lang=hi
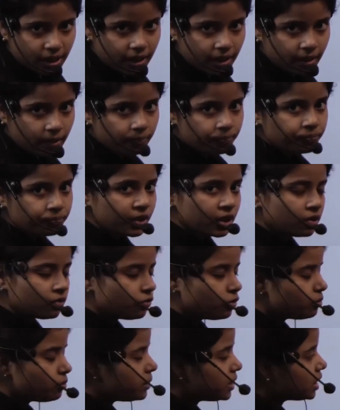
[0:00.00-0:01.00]
है
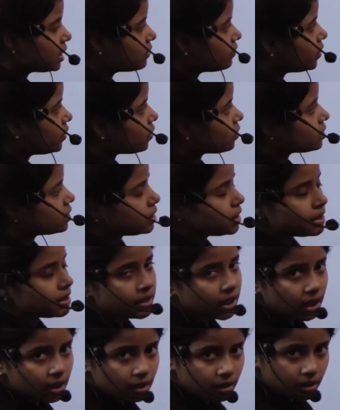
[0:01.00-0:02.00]
वो बी के वेलोसिटी
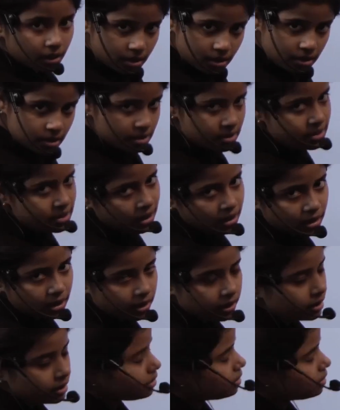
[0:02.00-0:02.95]
से ज़्यादा है